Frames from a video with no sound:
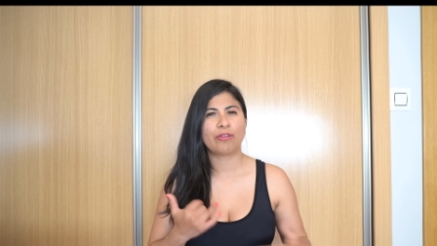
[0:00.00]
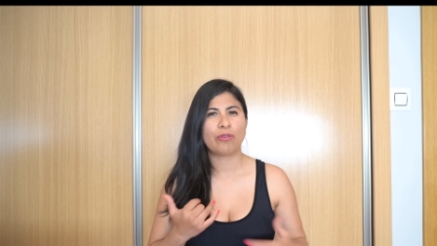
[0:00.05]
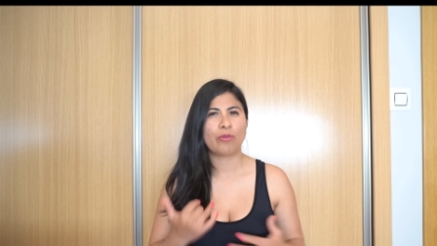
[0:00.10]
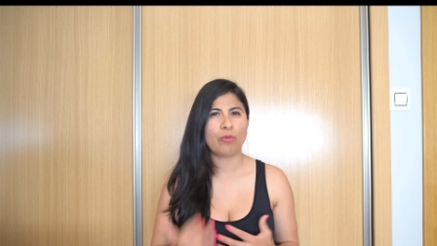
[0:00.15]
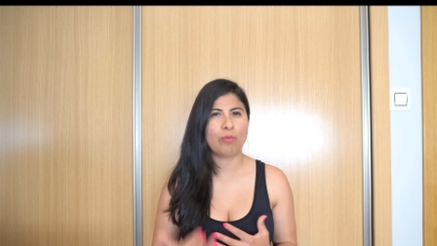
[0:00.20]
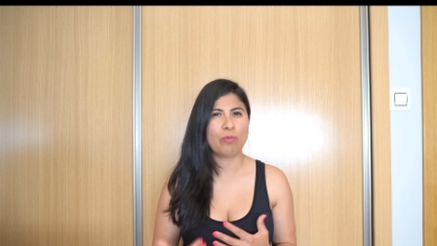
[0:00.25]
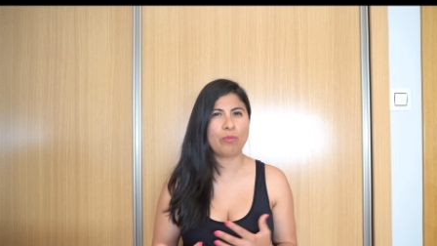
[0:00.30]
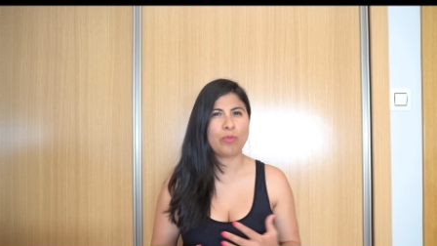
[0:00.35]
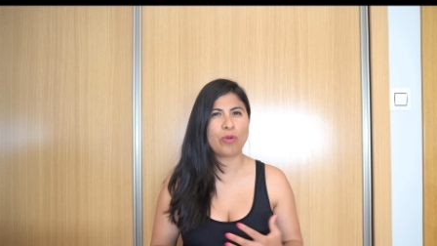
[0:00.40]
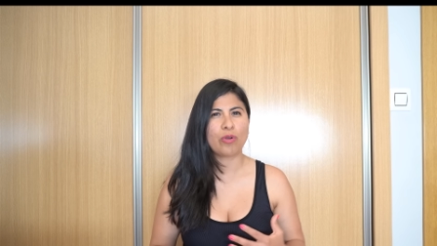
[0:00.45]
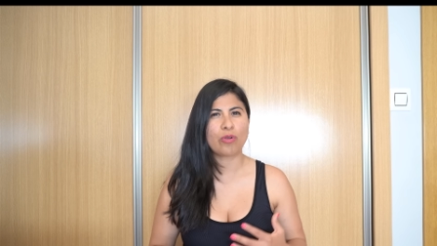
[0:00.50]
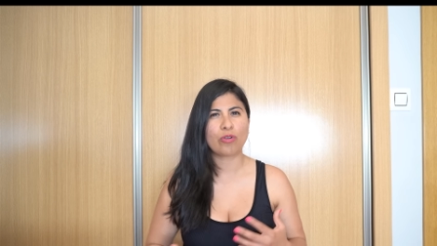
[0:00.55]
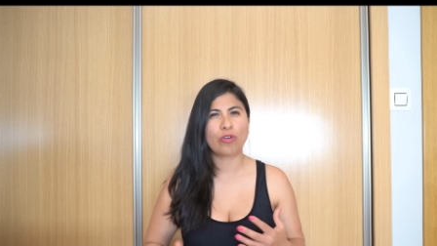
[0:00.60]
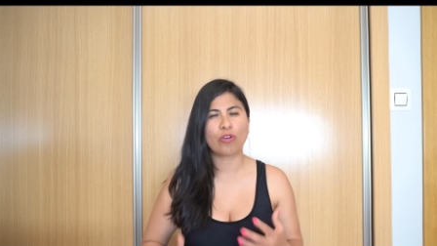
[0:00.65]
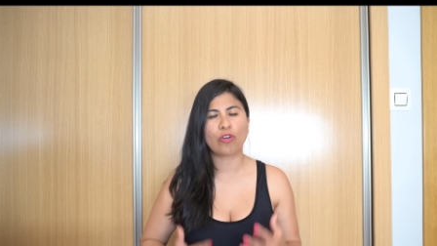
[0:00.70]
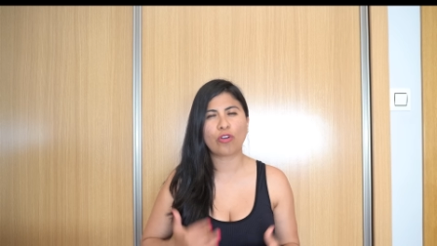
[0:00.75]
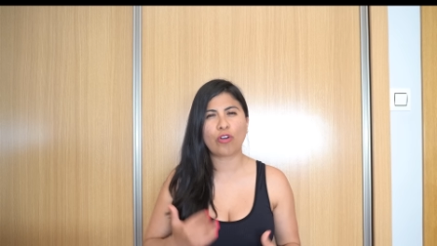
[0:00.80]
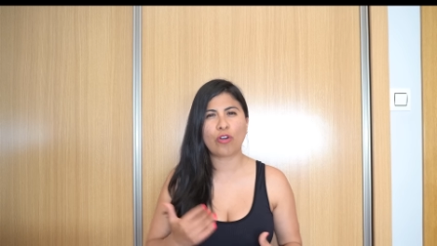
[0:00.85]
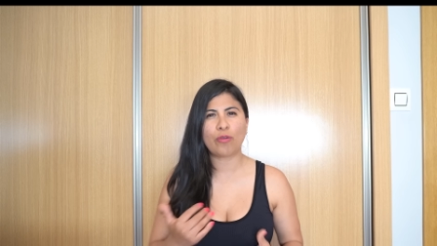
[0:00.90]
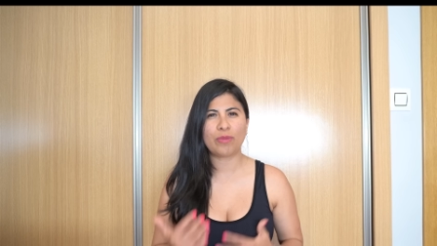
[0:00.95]
un
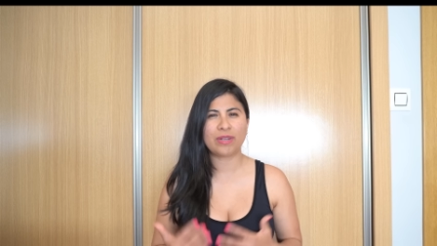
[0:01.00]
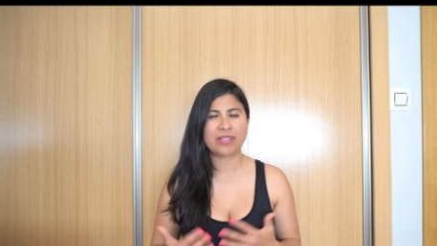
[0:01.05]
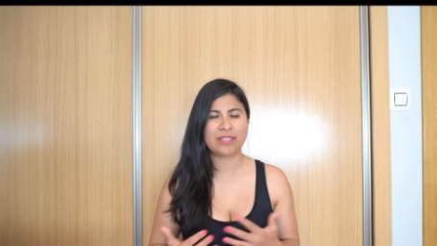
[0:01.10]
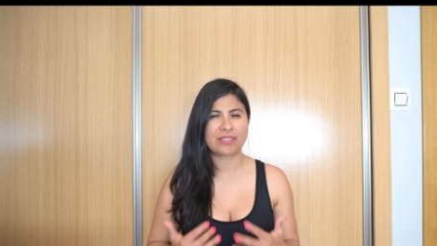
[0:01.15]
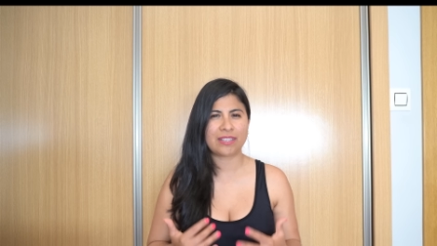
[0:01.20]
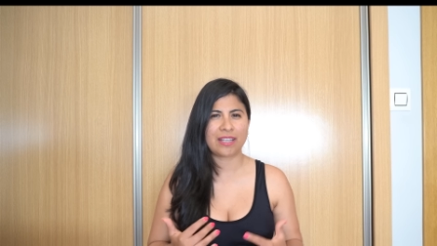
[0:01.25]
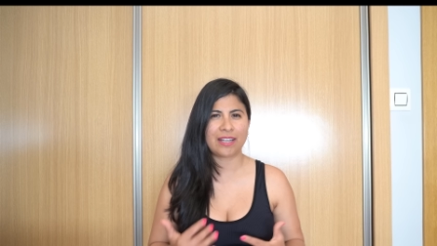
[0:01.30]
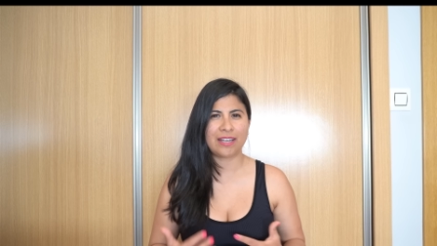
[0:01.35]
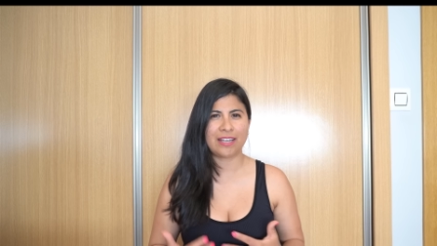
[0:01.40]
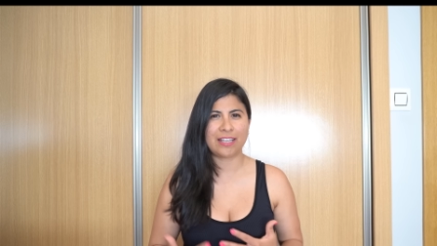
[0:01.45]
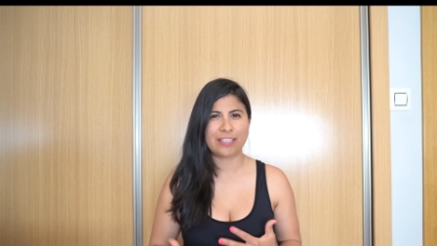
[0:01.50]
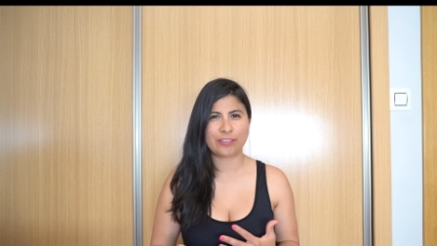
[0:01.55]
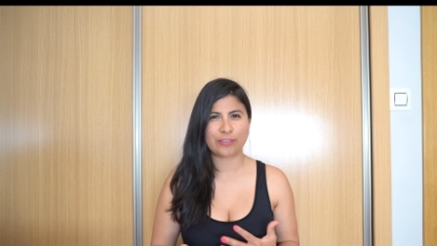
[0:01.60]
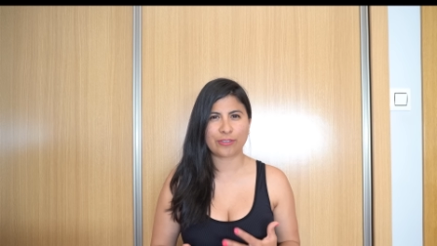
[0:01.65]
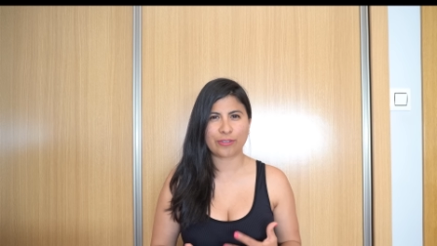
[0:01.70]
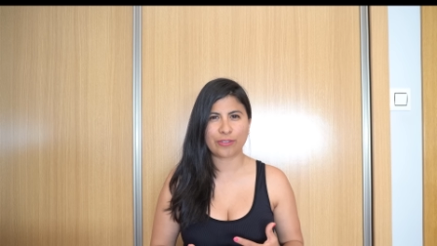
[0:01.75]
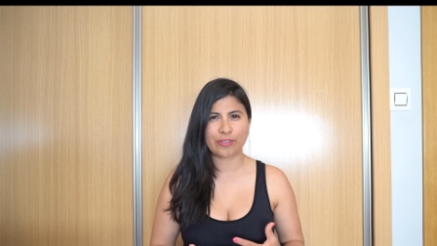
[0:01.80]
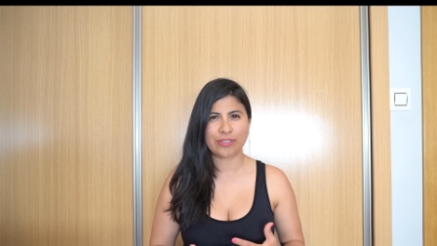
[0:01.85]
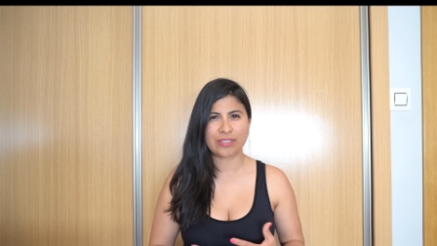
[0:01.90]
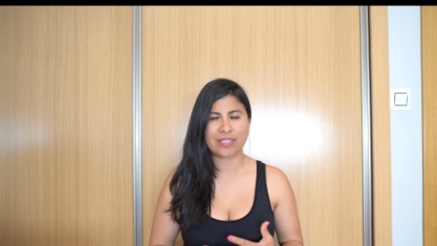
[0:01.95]
poco cómo están las
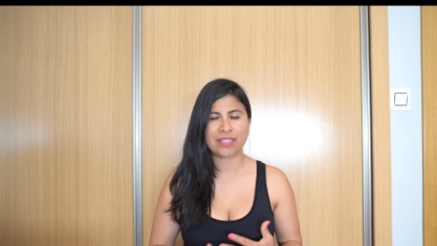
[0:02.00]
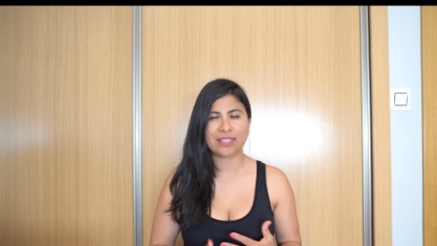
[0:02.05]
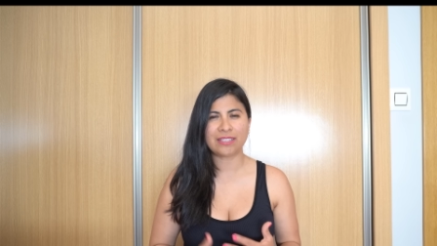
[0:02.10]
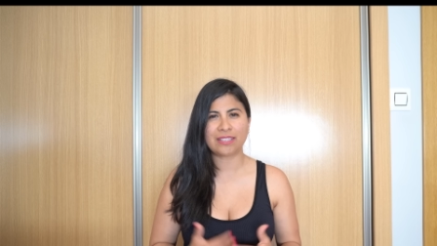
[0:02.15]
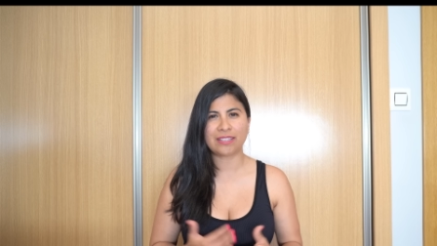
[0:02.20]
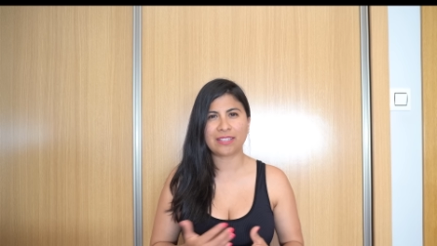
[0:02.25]
cosas